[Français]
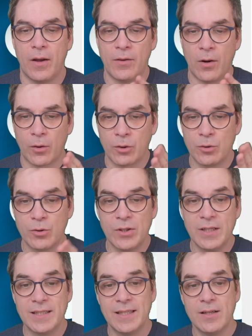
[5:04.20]
donc,
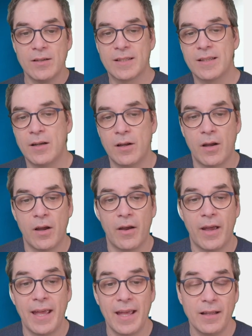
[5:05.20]
d'utiliser le,
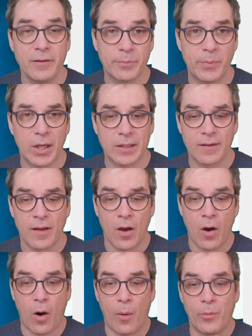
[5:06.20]
health bot,
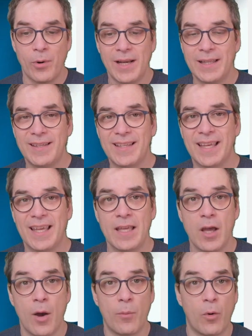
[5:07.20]
on peut l'intégrer
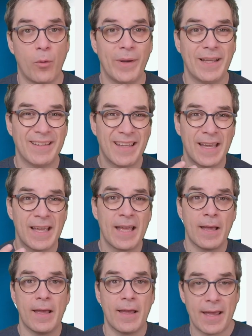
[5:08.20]
pour maintenant
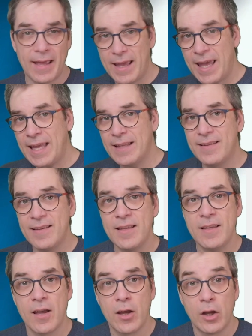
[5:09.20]
aider
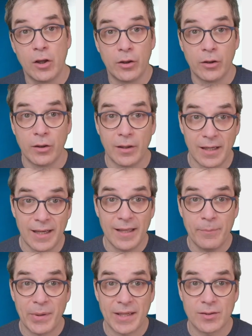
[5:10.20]
les
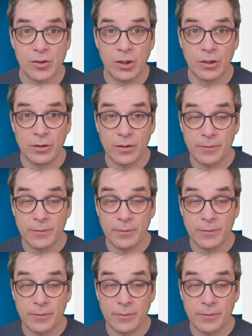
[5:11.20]
personnes.